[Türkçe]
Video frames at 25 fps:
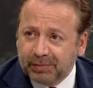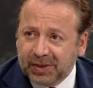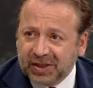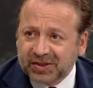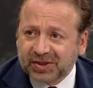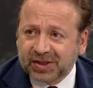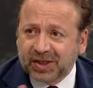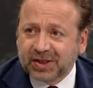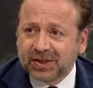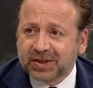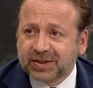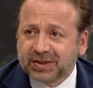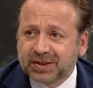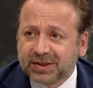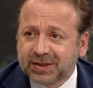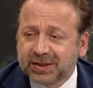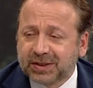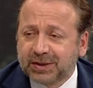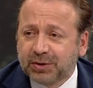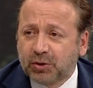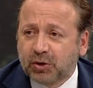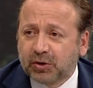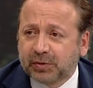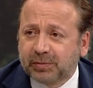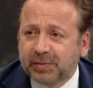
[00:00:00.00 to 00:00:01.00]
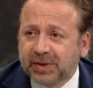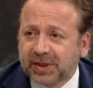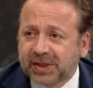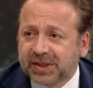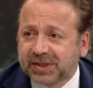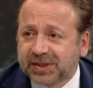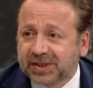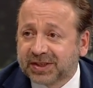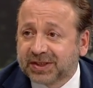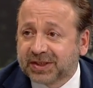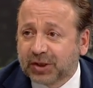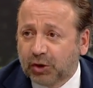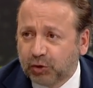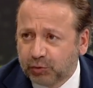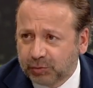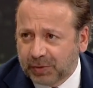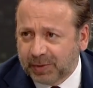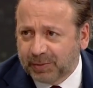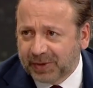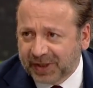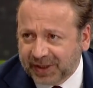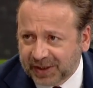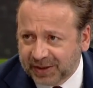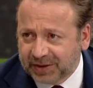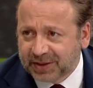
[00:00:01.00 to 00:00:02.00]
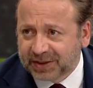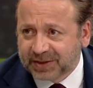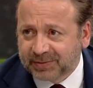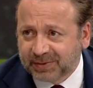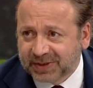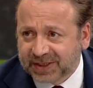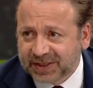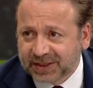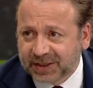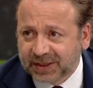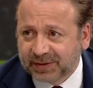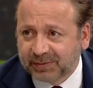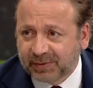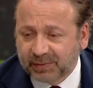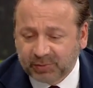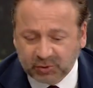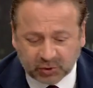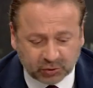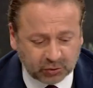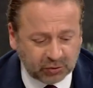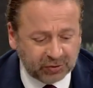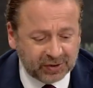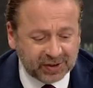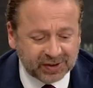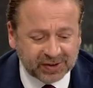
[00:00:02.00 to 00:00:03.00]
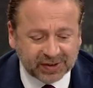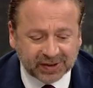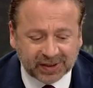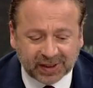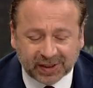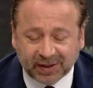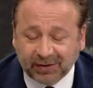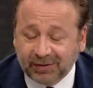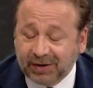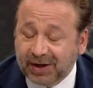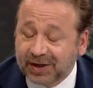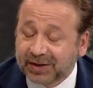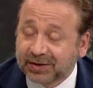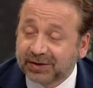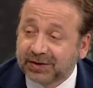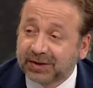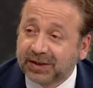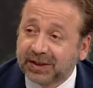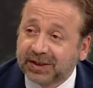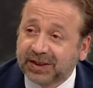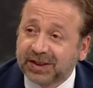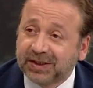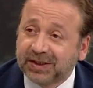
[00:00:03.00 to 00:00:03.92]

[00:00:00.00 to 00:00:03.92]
başarısızlığını örtmek için savunma mekanizmasıdır bu. Psikolojide de vardır.